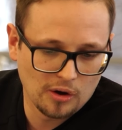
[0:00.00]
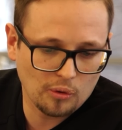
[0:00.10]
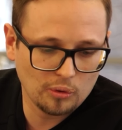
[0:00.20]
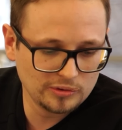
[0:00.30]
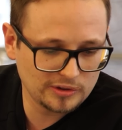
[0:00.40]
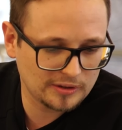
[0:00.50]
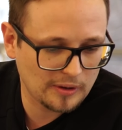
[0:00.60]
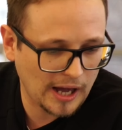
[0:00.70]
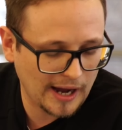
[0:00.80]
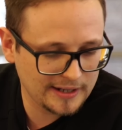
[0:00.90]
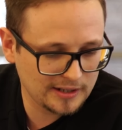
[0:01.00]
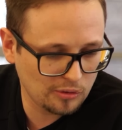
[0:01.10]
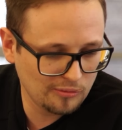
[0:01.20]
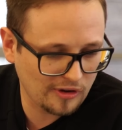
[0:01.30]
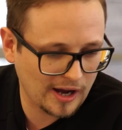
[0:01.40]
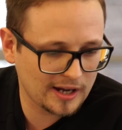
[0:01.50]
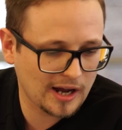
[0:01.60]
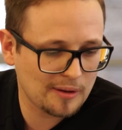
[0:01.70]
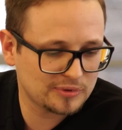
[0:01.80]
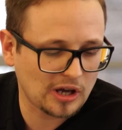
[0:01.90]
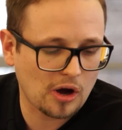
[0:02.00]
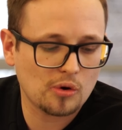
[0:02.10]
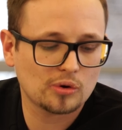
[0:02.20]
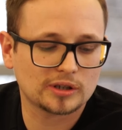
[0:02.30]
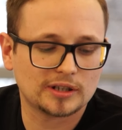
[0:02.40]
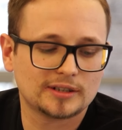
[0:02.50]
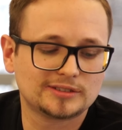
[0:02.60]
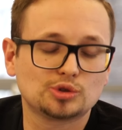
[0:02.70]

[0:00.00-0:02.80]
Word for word: Und eine Umfrage gab es auch äh,